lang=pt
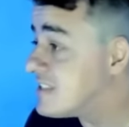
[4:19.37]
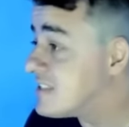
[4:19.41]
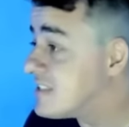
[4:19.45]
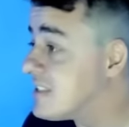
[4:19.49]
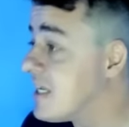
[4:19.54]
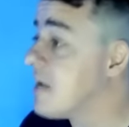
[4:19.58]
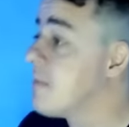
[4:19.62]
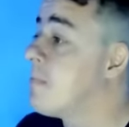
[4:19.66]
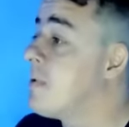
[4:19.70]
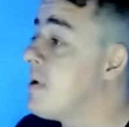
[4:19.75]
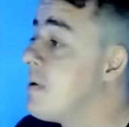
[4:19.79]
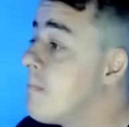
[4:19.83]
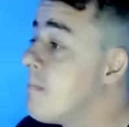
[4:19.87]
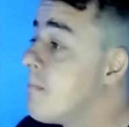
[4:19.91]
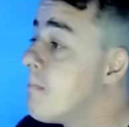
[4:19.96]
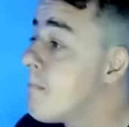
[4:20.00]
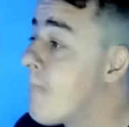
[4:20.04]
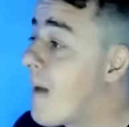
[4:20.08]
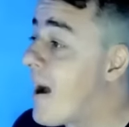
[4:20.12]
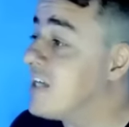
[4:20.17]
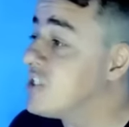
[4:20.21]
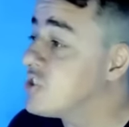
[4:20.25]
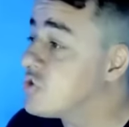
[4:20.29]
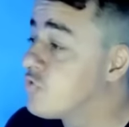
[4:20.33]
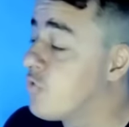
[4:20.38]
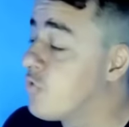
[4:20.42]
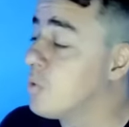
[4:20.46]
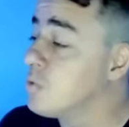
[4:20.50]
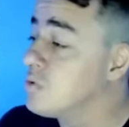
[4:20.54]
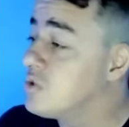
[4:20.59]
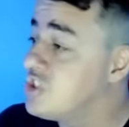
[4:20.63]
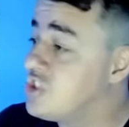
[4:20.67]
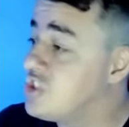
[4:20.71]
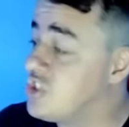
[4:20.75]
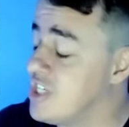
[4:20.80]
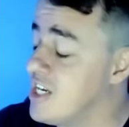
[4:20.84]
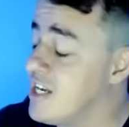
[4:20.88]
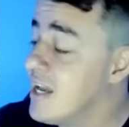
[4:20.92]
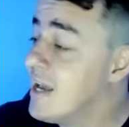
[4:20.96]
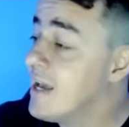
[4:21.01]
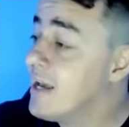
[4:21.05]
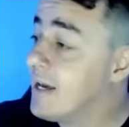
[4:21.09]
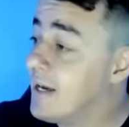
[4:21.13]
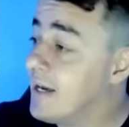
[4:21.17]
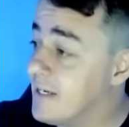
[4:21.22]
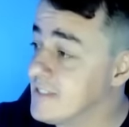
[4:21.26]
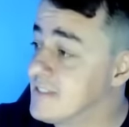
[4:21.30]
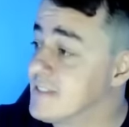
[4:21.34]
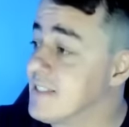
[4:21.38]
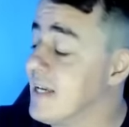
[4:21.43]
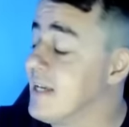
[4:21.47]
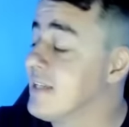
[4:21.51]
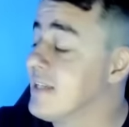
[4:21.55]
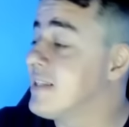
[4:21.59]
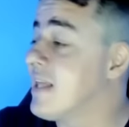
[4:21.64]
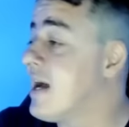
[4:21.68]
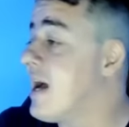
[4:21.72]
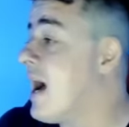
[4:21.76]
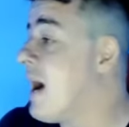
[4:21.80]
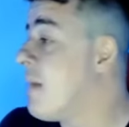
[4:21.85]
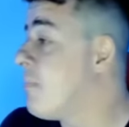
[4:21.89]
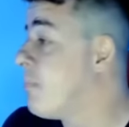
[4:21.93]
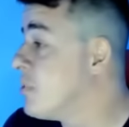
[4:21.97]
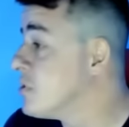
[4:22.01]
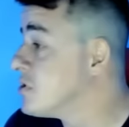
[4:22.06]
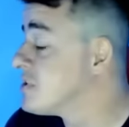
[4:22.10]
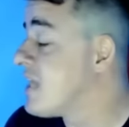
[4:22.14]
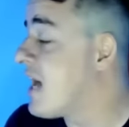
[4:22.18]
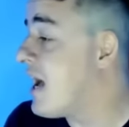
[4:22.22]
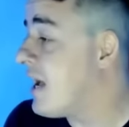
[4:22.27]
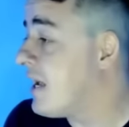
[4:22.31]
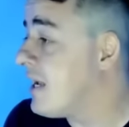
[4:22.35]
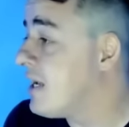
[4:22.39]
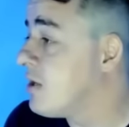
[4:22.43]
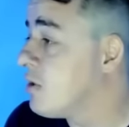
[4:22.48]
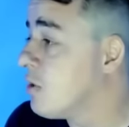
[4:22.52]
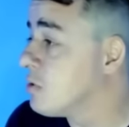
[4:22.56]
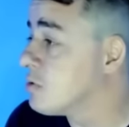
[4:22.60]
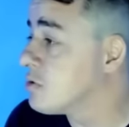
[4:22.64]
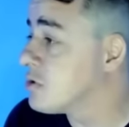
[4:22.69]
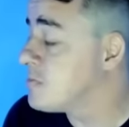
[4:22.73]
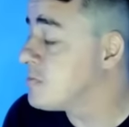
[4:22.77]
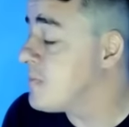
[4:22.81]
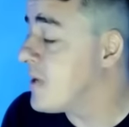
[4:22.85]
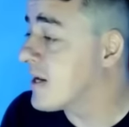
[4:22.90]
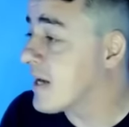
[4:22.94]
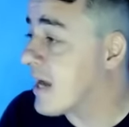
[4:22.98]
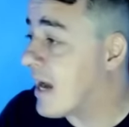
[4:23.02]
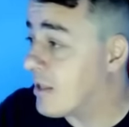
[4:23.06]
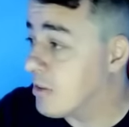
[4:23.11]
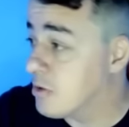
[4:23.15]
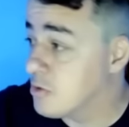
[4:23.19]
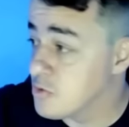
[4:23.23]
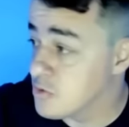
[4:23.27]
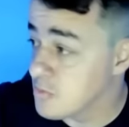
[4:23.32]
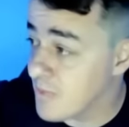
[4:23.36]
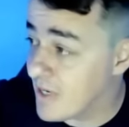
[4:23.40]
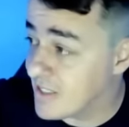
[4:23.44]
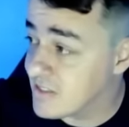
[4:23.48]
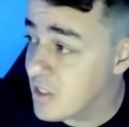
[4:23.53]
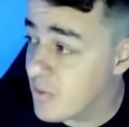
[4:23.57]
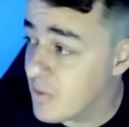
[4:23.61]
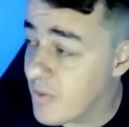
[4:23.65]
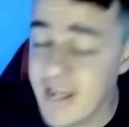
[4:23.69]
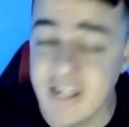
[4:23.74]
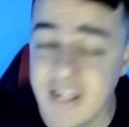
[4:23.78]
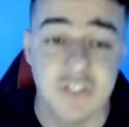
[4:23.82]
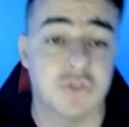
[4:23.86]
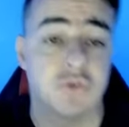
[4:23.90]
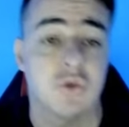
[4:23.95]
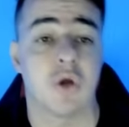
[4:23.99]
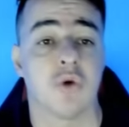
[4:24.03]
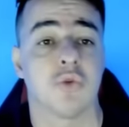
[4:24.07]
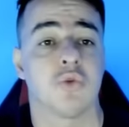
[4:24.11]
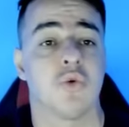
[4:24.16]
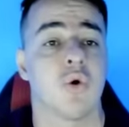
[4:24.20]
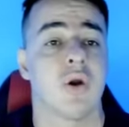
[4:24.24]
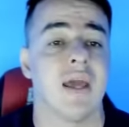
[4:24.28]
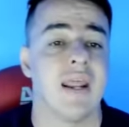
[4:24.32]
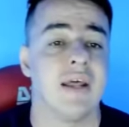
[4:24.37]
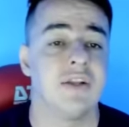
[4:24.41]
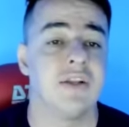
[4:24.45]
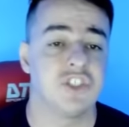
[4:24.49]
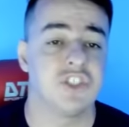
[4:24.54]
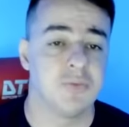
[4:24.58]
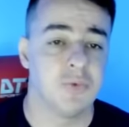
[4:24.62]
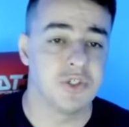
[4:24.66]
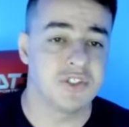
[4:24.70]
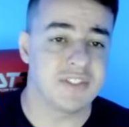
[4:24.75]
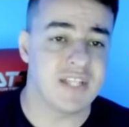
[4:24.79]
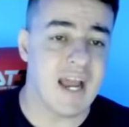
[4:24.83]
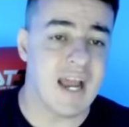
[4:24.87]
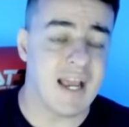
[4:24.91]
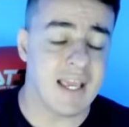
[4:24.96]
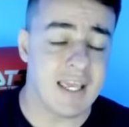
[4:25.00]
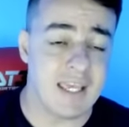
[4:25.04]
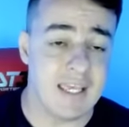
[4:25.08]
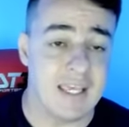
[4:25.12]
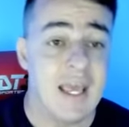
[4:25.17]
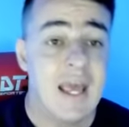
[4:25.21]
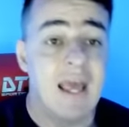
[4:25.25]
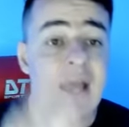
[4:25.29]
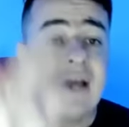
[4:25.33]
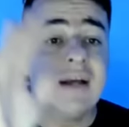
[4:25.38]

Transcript: sempre mais fontes de receita, apostar em outros mercados. Mas não é isso que eu estou querendo te mostrar aqui.